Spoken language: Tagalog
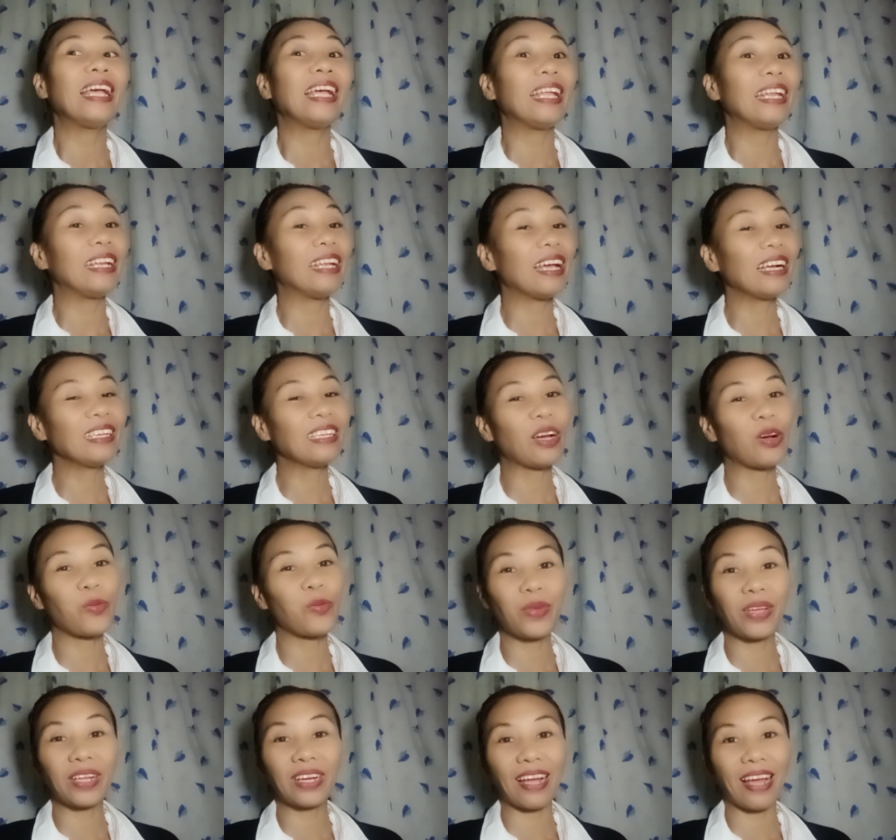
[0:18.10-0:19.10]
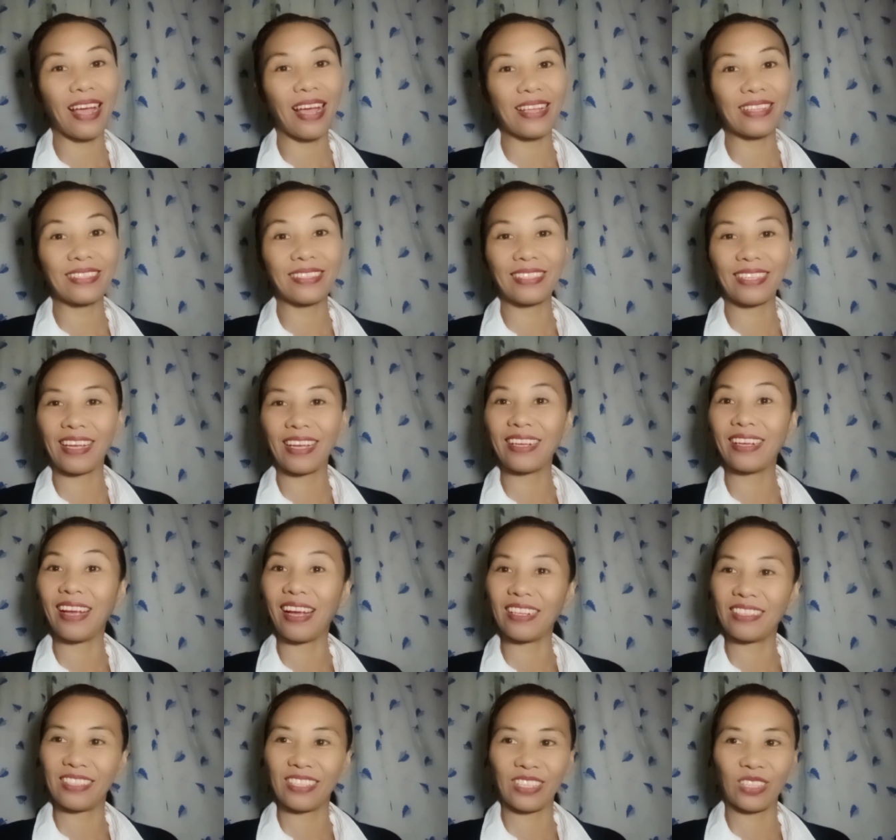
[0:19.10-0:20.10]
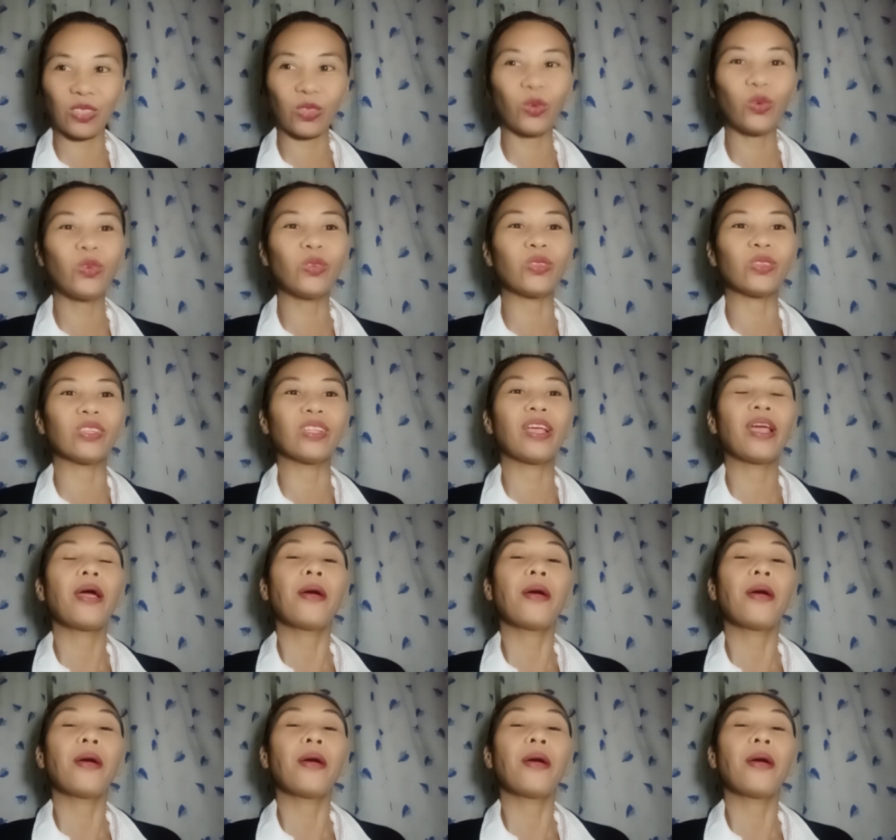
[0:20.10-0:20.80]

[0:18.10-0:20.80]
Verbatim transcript: ng naoperahan sa gallstone.